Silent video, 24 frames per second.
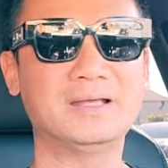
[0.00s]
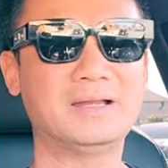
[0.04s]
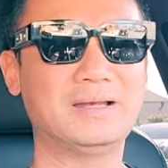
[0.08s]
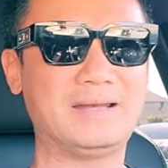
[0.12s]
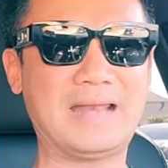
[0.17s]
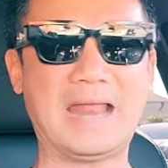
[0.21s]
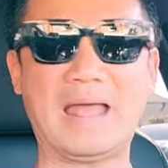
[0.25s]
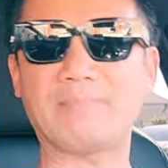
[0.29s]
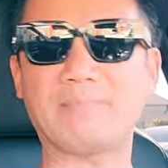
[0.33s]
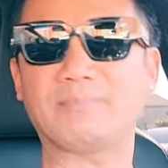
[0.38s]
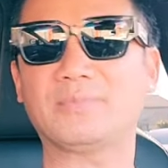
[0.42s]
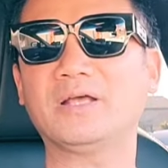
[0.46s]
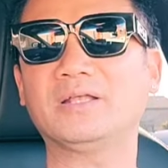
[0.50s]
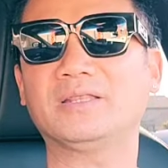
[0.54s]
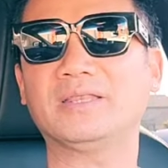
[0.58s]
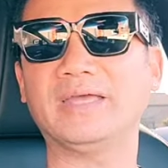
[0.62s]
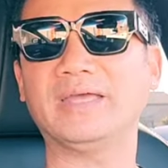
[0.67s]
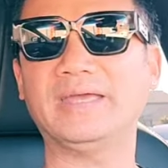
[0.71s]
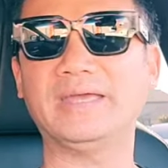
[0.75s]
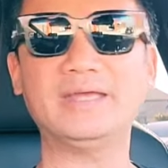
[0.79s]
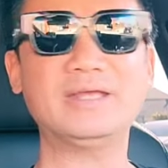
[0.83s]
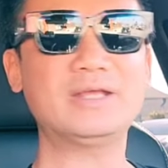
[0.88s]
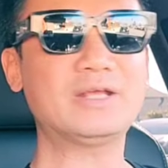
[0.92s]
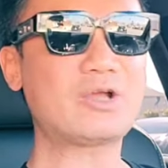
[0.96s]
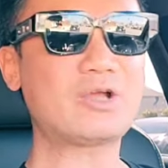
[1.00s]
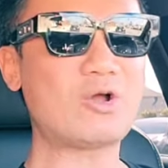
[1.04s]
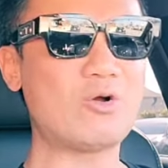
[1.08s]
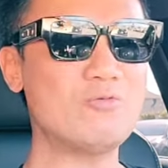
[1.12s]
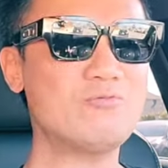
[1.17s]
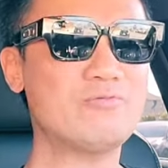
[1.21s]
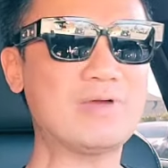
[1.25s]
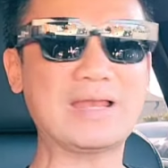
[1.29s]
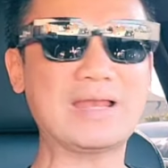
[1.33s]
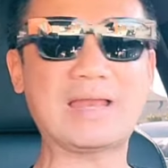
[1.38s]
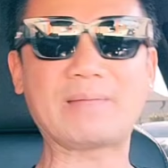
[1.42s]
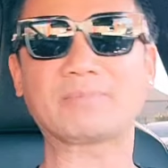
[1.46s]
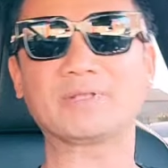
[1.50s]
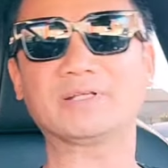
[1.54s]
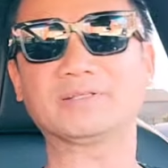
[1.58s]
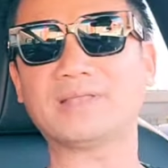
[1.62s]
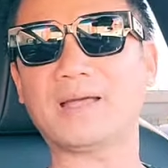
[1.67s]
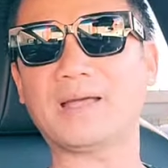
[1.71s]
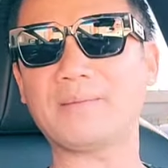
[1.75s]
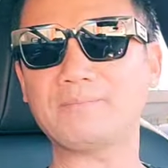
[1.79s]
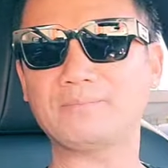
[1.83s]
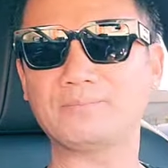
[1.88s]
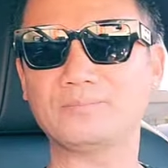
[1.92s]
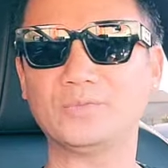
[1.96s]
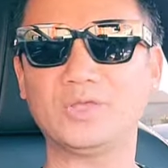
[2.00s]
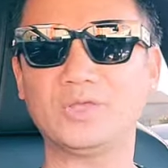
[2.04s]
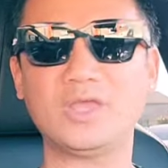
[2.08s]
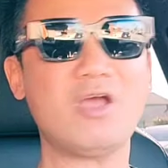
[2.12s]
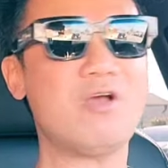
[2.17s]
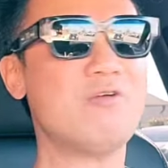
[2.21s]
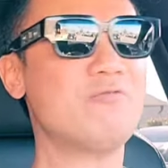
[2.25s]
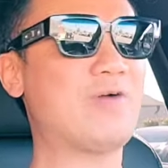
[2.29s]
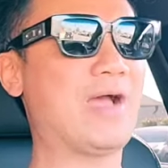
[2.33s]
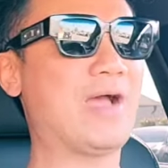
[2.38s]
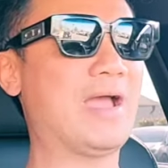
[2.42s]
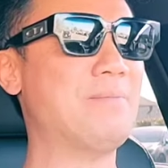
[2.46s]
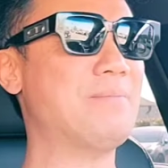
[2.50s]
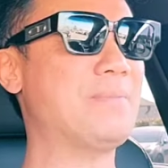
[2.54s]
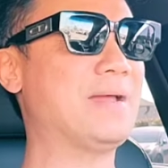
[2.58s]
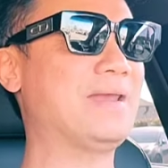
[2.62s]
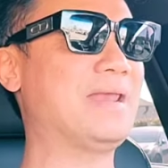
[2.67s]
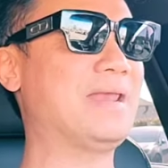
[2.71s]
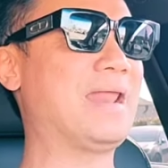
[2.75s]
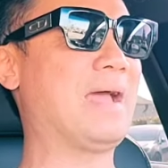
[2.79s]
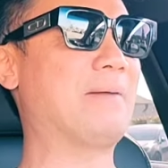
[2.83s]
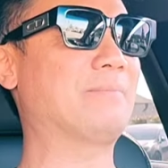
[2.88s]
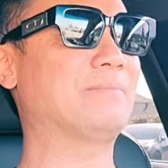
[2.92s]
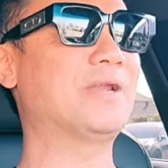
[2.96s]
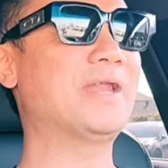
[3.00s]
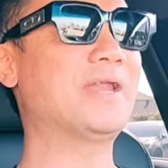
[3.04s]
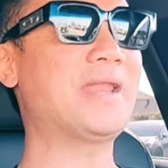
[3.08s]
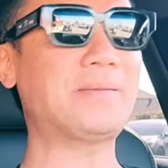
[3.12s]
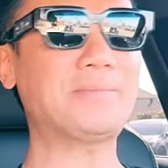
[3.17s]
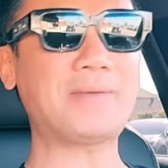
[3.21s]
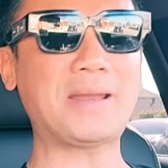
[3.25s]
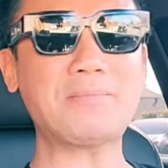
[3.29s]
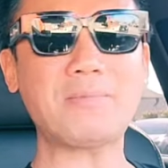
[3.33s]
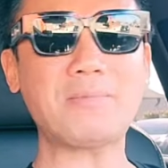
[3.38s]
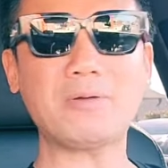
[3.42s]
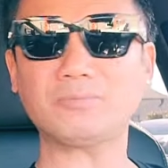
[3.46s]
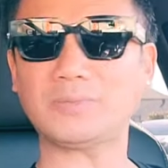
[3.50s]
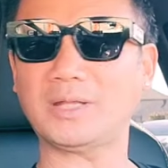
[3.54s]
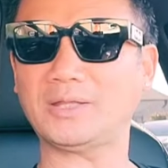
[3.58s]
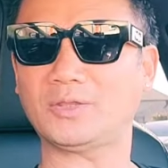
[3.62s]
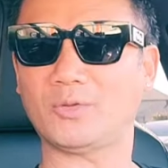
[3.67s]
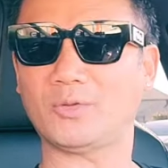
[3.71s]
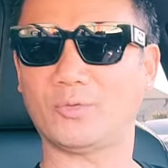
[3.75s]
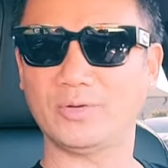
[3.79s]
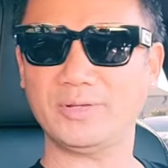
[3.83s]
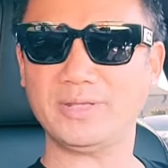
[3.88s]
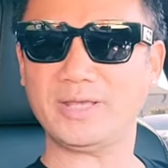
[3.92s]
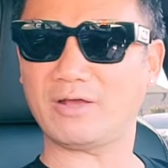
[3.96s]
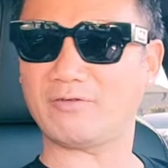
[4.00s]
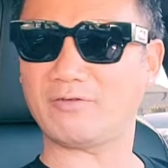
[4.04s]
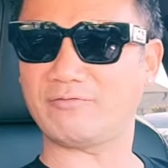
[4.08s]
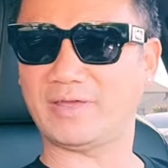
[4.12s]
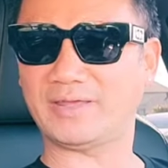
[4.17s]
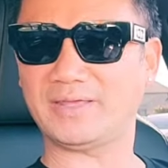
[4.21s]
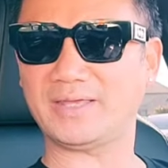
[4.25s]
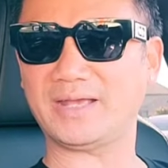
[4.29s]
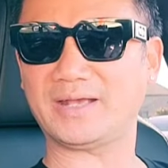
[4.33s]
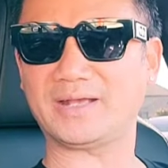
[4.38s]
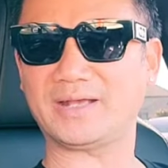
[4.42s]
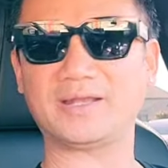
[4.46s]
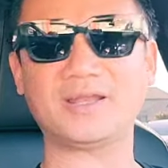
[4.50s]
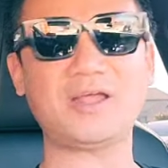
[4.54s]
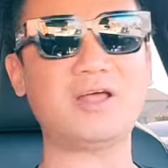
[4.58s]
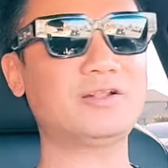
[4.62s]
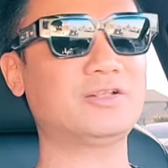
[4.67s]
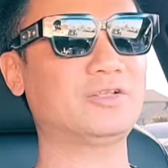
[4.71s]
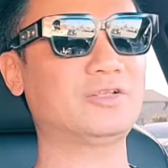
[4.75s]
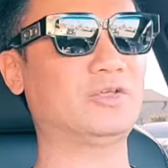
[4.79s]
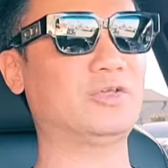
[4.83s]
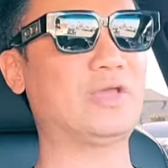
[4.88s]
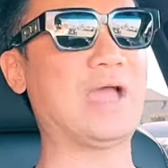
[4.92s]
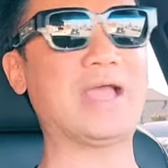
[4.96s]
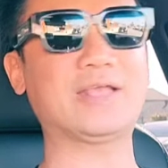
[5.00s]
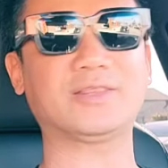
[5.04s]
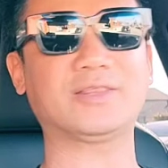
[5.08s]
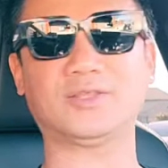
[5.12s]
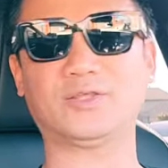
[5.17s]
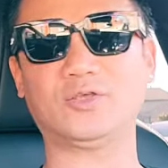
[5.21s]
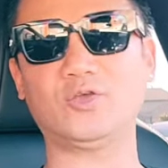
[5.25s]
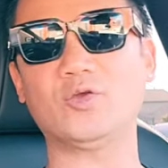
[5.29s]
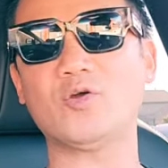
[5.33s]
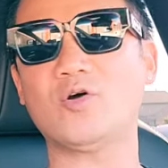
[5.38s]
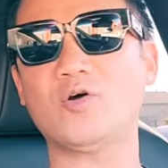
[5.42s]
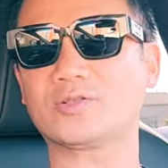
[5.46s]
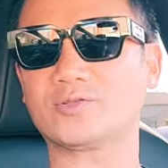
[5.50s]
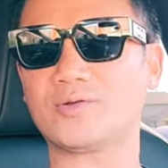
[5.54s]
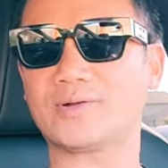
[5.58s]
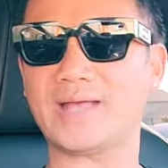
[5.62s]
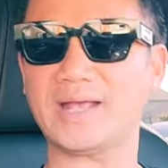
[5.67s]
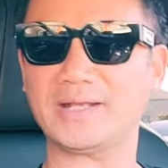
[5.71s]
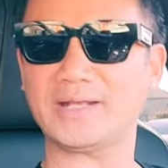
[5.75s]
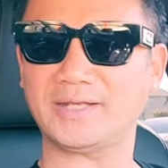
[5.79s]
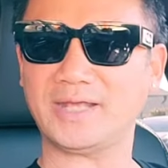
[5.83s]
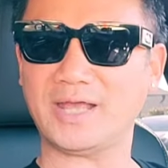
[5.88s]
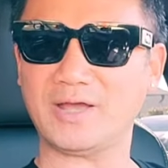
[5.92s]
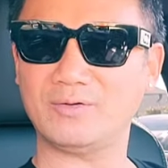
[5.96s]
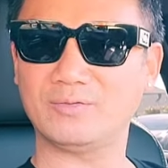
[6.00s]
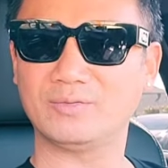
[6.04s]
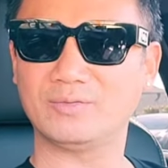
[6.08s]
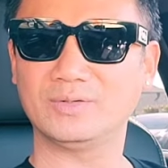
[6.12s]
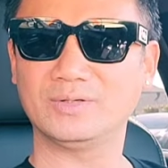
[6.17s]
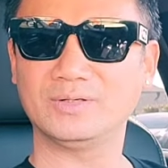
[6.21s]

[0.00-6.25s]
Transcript: làm từ thiện cũng phải làm từ tâm chứ không phải mà làm để đánh bóng tên tuổi nha quý vị nha cái đó hai chuyện hoàn toàn khác nhau